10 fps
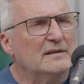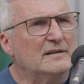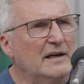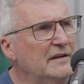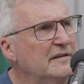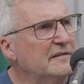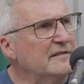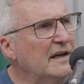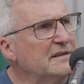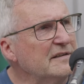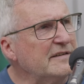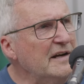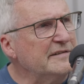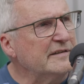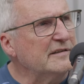Da ist ein anderes
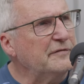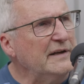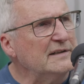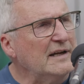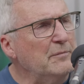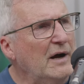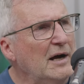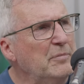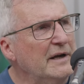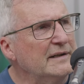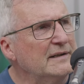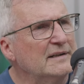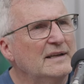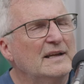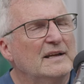geistiges Feld am
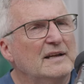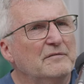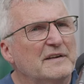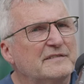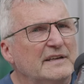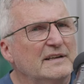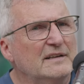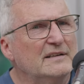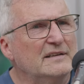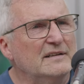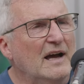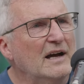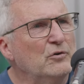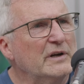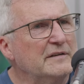Arbeiten, was denen die
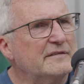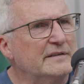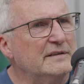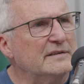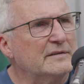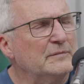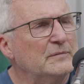Nahrung entzieht.